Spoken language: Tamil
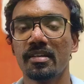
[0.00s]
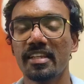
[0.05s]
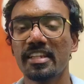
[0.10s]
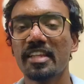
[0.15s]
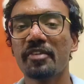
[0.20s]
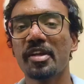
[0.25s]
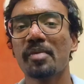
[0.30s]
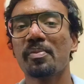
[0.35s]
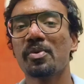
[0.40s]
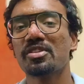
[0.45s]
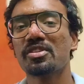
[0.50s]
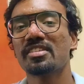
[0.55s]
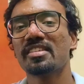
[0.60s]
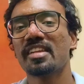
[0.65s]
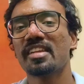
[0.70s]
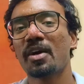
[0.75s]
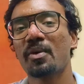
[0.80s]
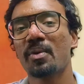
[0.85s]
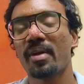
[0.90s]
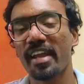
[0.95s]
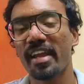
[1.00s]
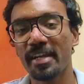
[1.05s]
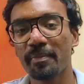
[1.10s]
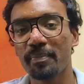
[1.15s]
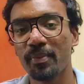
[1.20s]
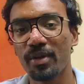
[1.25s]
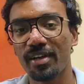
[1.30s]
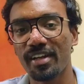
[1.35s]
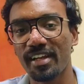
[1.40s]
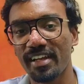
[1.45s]
இந்த வீடியோ பிடிச்சிருந்தா ஒரு லைக்
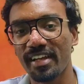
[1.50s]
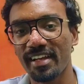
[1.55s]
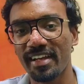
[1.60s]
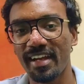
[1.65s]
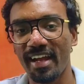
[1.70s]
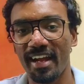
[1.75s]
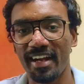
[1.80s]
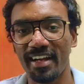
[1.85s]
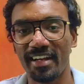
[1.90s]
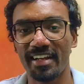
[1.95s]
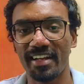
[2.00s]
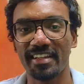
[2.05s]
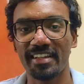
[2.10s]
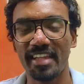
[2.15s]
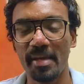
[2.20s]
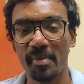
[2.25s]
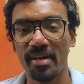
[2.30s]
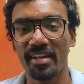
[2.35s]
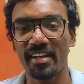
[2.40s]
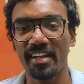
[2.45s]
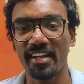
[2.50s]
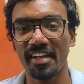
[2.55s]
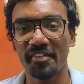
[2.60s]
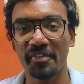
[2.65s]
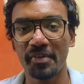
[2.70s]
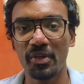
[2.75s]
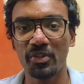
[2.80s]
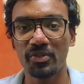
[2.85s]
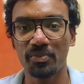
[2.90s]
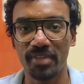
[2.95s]
போட்டு அண்ட் இதே மாதிரி நிறைய
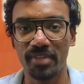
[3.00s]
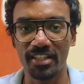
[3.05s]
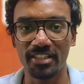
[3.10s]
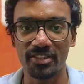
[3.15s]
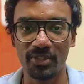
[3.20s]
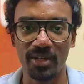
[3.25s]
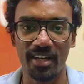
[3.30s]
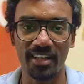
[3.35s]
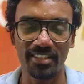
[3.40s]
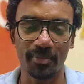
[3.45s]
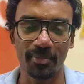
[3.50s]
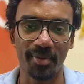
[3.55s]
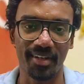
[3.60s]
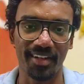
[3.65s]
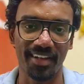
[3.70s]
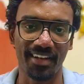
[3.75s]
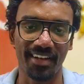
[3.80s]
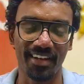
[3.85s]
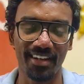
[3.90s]
வீடியோஸ் தெரிஞ்சுக்கணும்னு ஆசைப்பட்டீங்கன்னா